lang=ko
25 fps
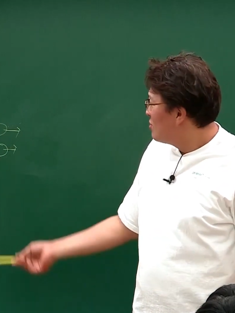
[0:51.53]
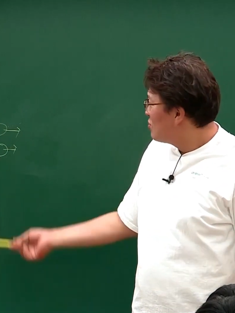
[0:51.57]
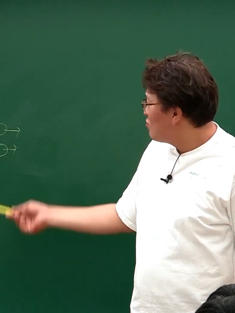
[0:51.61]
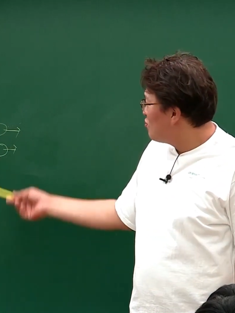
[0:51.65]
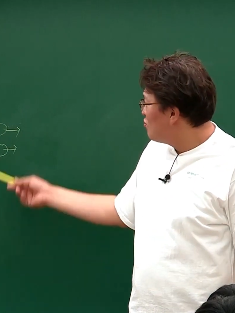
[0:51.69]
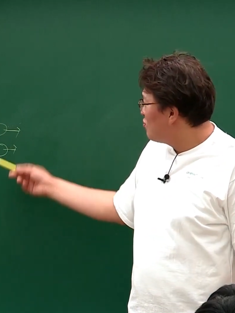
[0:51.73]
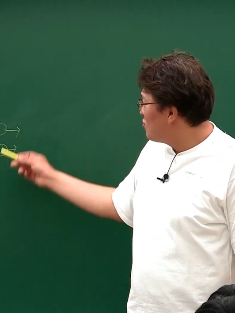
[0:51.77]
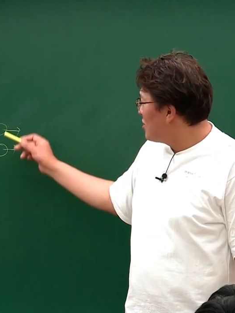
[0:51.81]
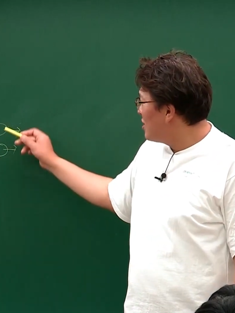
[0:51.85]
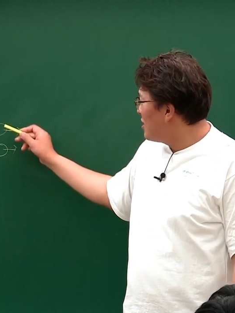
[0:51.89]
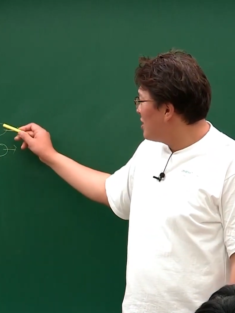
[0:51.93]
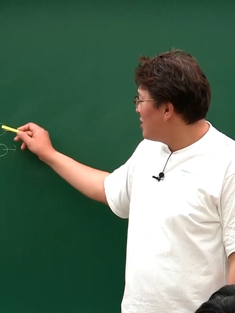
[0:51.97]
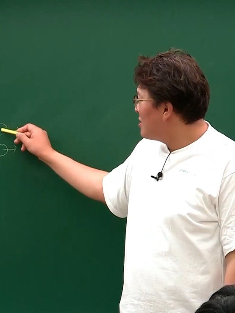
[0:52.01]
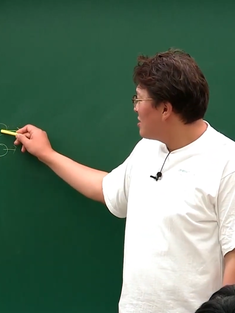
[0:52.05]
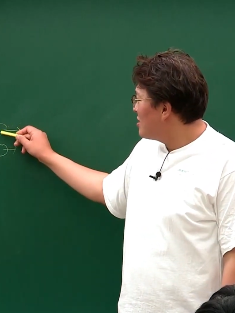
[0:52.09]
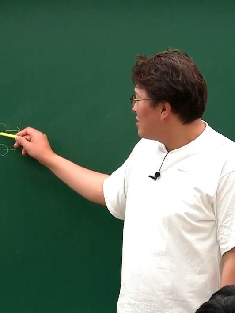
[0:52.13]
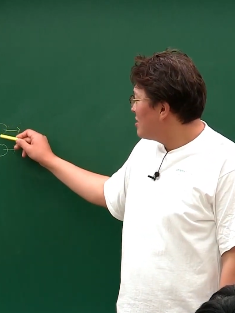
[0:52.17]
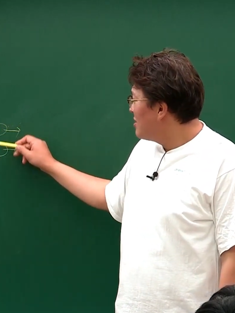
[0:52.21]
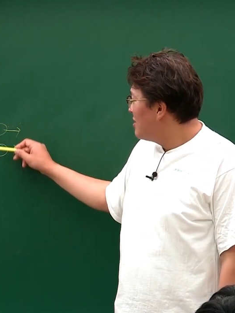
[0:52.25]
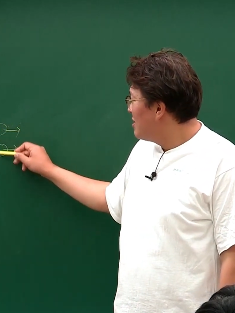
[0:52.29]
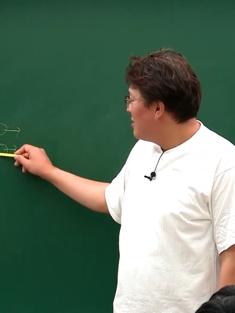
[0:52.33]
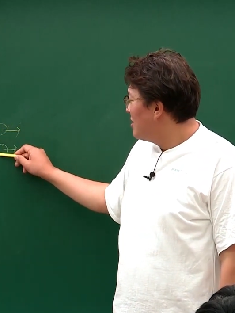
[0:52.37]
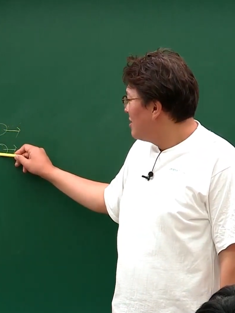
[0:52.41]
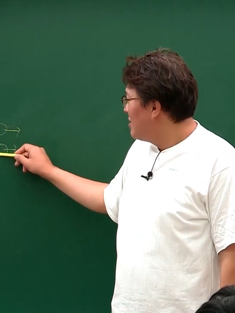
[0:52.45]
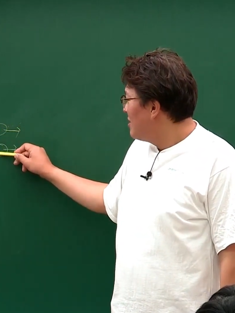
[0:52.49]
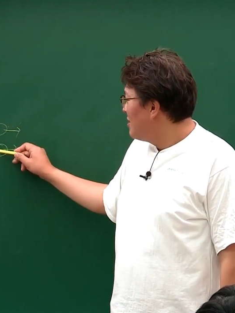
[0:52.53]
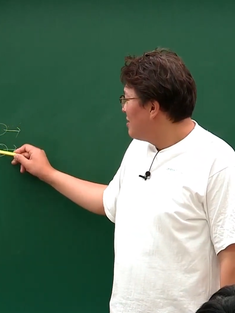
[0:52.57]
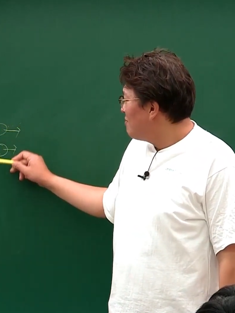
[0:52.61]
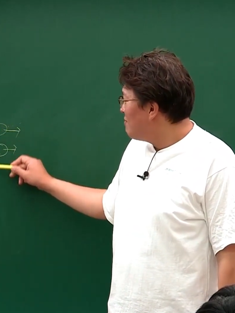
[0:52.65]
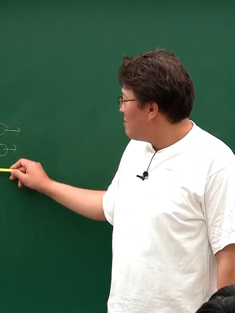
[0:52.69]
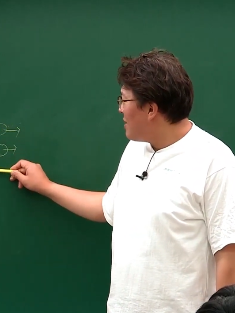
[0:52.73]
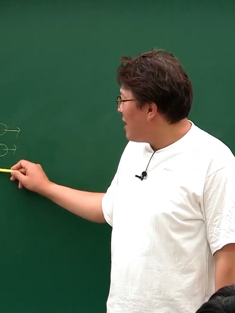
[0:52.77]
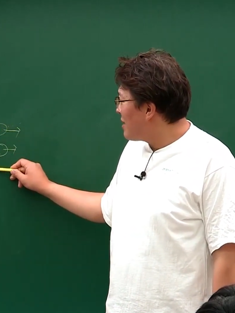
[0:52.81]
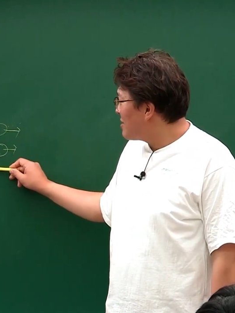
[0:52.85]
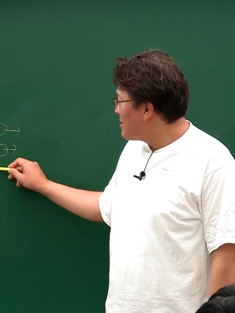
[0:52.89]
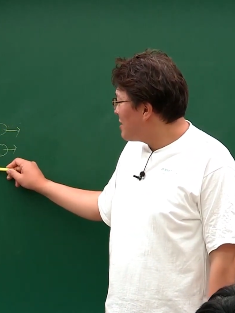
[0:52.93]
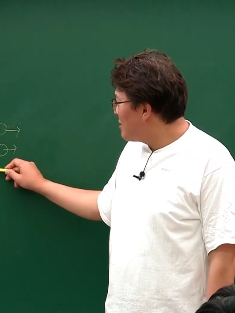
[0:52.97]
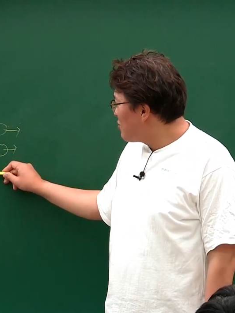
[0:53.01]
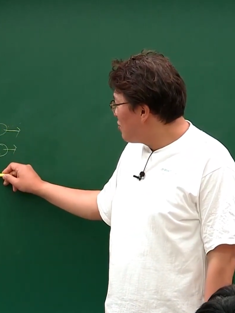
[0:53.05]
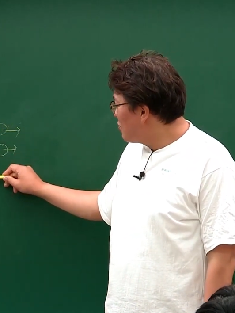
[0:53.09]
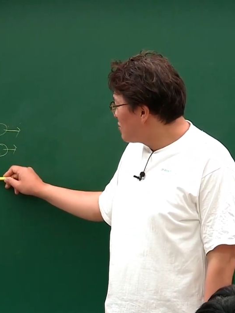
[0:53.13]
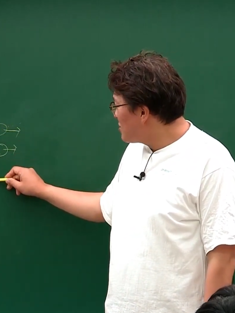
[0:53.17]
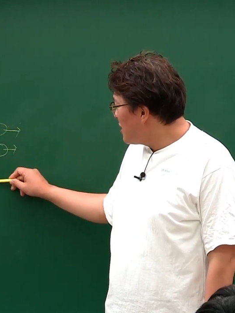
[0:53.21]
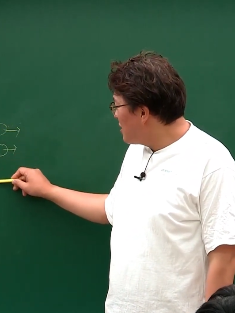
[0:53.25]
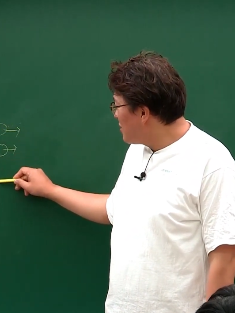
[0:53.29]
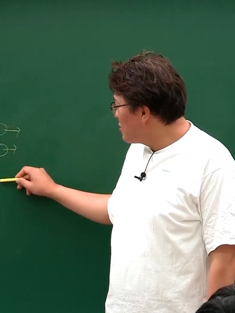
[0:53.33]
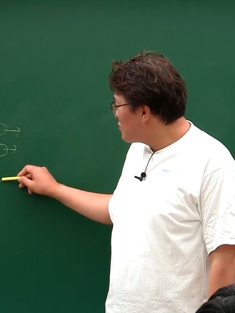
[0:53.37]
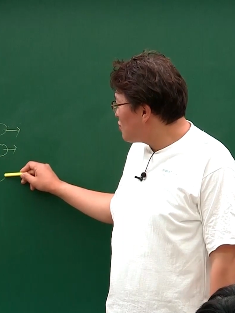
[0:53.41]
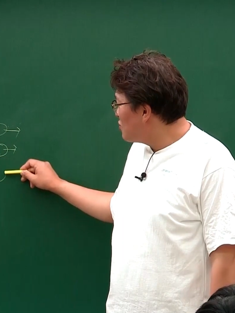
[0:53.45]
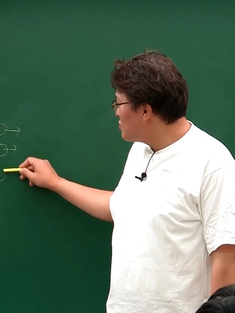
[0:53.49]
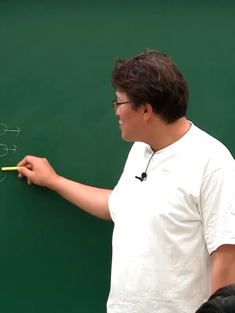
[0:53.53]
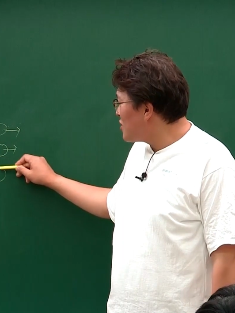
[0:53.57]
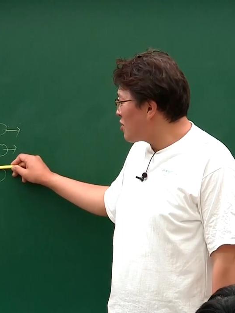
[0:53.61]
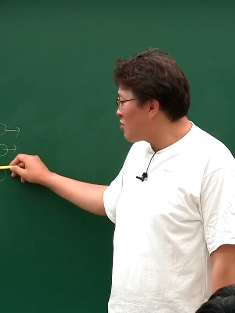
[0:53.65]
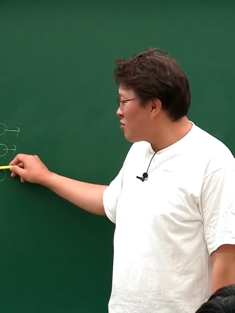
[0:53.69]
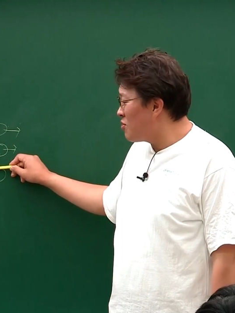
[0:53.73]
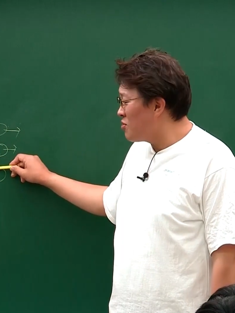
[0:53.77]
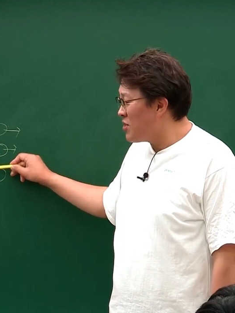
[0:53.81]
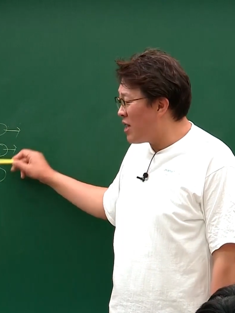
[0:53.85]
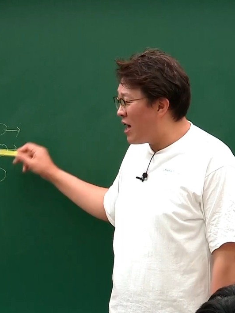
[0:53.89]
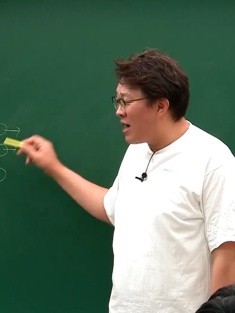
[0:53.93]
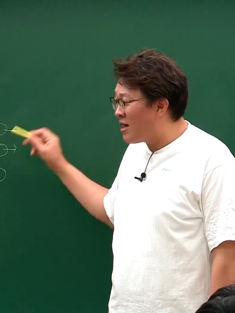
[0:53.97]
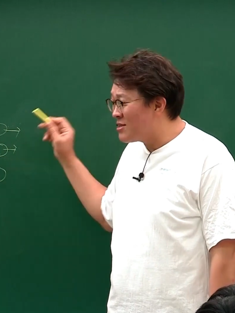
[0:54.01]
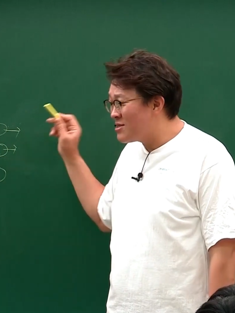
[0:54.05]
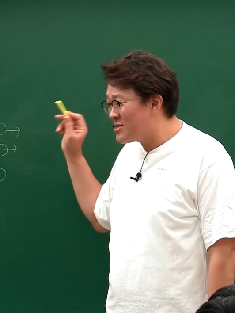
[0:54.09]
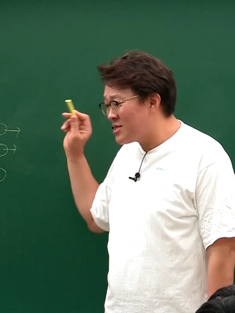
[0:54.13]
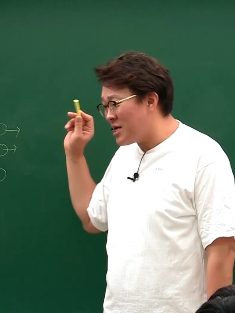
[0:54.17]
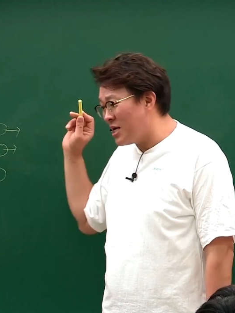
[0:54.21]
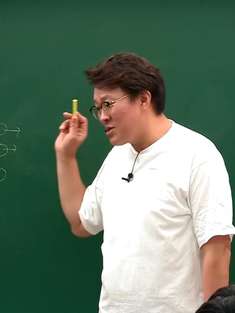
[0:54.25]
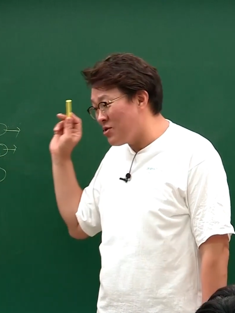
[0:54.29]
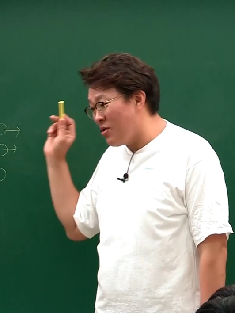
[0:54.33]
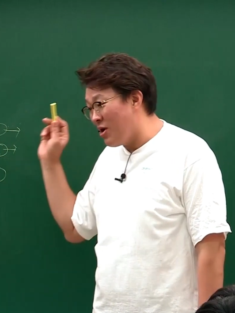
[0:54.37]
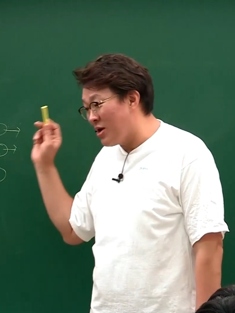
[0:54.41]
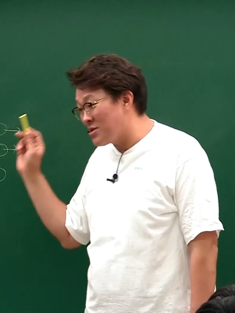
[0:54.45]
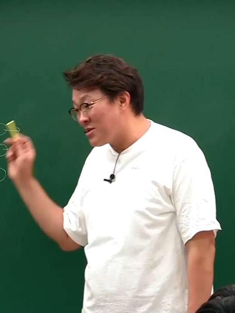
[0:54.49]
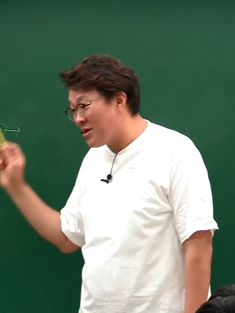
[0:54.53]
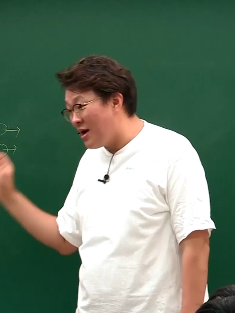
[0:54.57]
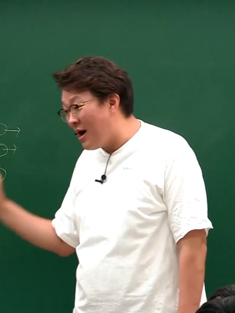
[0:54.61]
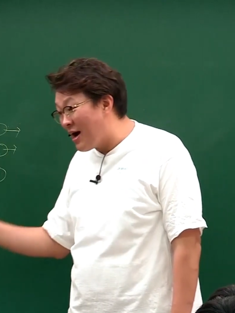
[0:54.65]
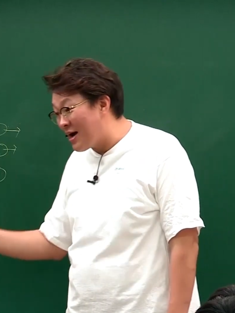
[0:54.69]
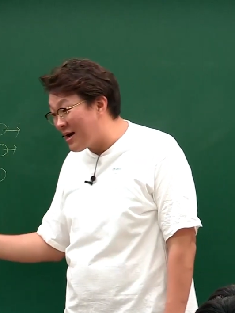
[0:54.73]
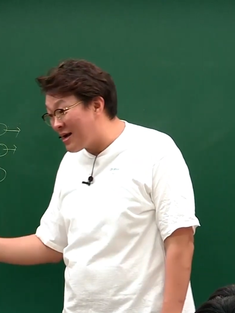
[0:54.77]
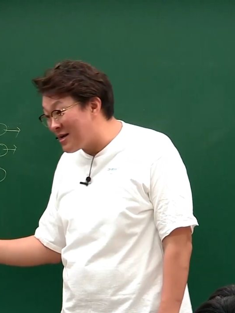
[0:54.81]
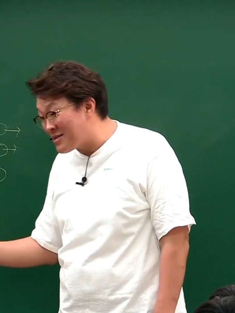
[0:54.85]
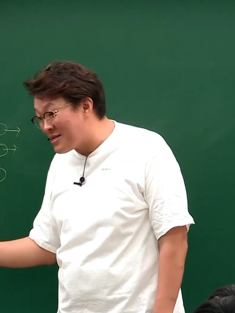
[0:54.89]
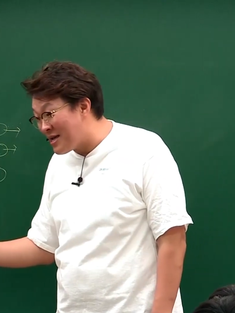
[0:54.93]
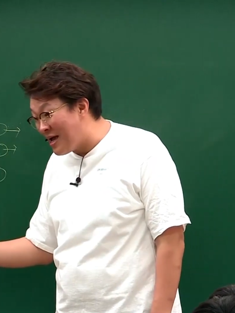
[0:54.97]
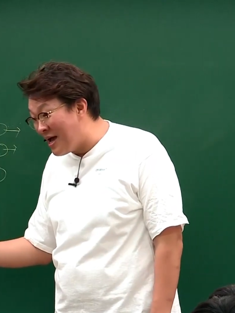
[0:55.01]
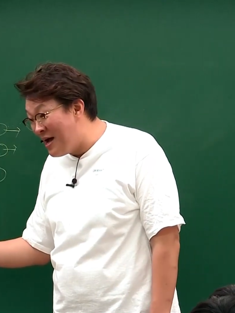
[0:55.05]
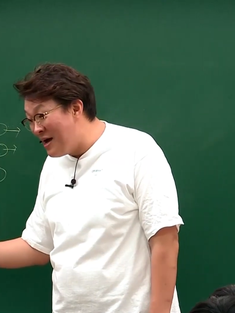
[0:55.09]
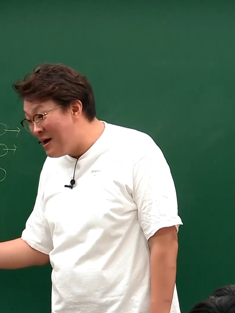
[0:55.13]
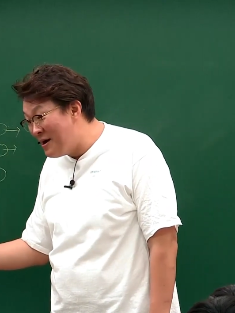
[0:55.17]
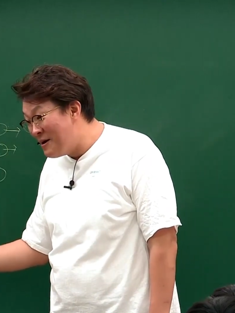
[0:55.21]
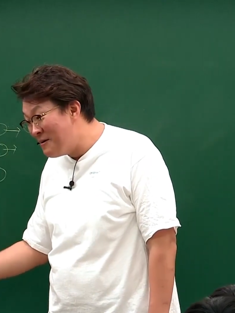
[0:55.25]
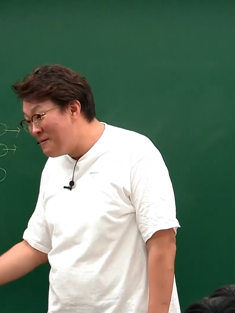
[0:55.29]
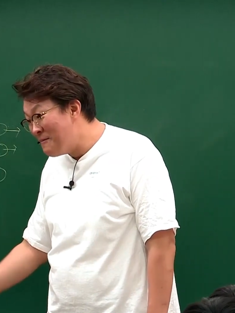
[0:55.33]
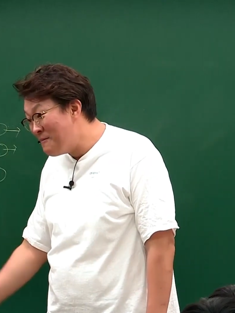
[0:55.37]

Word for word: 둘이 막내 동생을 손잡고 날 찾아와서 알아제.